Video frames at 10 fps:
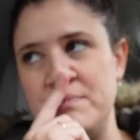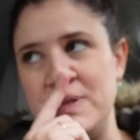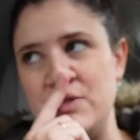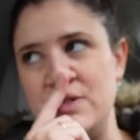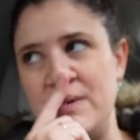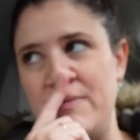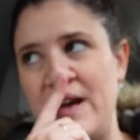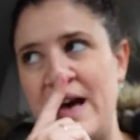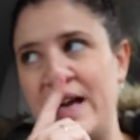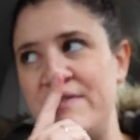parce que ça
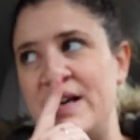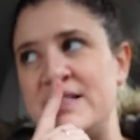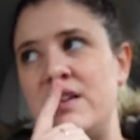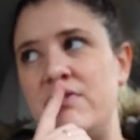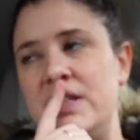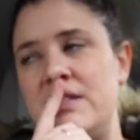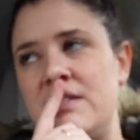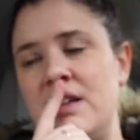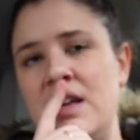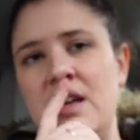va arriver assez vite,